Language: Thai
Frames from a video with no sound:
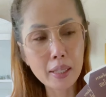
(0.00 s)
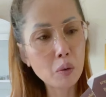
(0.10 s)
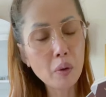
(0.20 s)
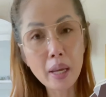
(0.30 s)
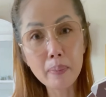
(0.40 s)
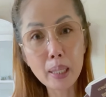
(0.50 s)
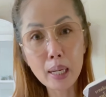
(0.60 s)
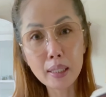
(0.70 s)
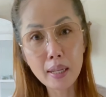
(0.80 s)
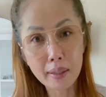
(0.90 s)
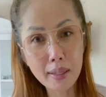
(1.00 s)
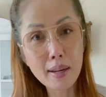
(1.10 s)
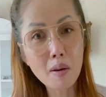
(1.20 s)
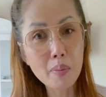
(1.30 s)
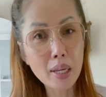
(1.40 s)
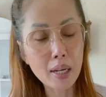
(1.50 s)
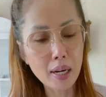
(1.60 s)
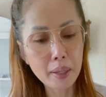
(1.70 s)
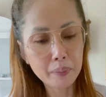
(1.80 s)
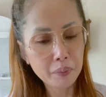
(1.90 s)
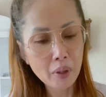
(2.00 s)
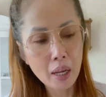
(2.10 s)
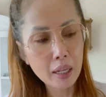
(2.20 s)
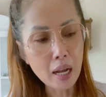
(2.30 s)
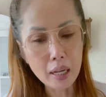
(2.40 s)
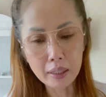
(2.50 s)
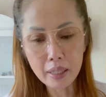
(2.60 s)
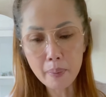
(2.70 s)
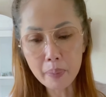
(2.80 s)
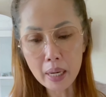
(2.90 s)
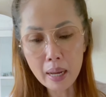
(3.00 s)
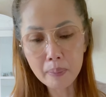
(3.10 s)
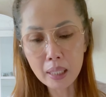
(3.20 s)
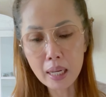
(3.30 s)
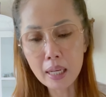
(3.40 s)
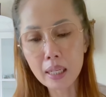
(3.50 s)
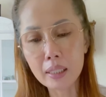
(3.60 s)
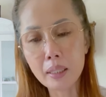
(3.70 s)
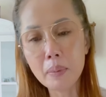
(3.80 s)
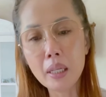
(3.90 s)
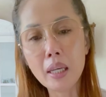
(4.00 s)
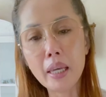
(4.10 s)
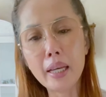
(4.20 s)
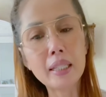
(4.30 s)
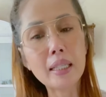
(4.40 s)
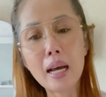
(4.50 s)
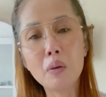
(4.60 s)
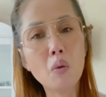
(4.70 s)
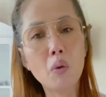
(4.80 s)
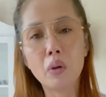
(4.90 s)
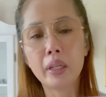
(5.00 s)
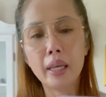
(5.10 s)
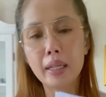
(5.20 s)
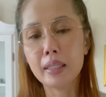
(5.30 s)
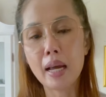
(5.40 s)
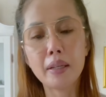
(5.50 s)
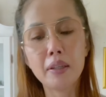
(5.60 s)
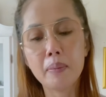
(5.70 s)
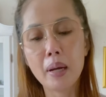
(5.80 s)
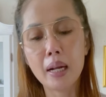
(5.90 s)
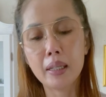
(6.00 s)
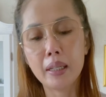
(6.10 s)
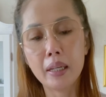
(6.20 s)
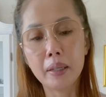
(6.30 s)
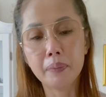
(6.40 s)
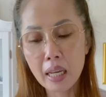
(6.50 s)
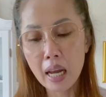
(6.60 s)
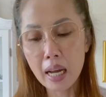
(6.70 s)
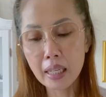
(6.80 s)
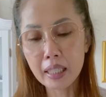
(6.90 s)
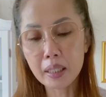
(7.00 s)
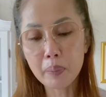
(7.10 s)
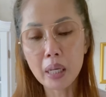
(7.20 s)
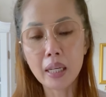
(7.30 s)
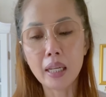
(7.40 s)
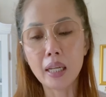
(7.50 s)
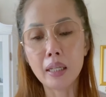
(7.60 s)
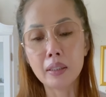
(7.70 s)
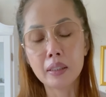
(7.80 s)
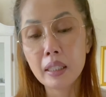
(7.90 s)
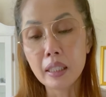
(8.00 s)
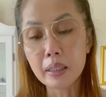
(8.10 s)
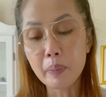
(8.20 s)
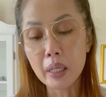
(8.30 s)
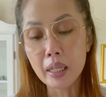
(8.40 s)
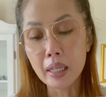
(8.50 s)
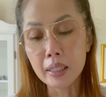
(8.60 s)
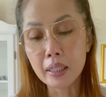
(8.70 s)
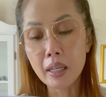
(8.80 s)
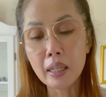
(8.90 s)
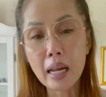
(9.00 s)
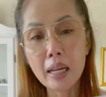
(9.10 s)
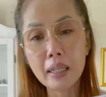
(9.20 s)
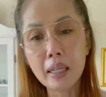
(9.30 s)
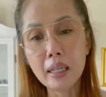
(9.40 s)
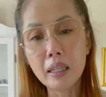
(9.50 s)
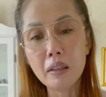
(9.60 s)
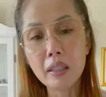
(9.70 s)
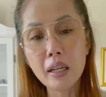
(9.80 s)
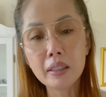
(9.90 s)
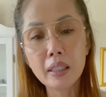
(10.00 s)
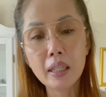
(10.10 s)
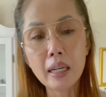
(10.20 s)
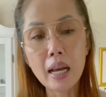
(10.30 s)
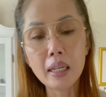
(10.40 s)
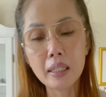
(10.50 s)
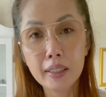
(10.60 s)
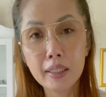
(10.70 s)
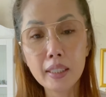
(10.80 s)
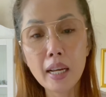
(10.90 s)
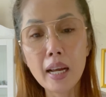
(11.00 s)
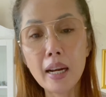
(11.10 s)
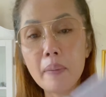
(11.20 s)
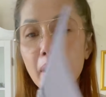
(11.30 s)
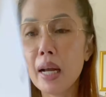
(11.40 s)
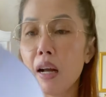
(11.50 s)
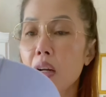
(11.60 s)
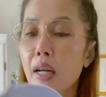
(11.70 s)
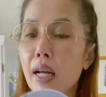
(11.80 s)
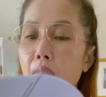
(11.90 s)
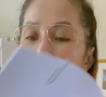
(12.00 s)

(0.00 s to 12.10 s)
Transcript: ยทุกเล่มนะคะที่ที่เรามีนะนะกะเตรียมไปนั่มนะคะแล้วก็จะมีเอกสารโหเอกสารเยอะมากเลยนะคะ อันนี้ก็จะเป็นอ่าก็จะเป็นเซิร์กนัดนะคะ เขาเรียกเซิร์กนัดเครื่องอันรับแหละเขากับ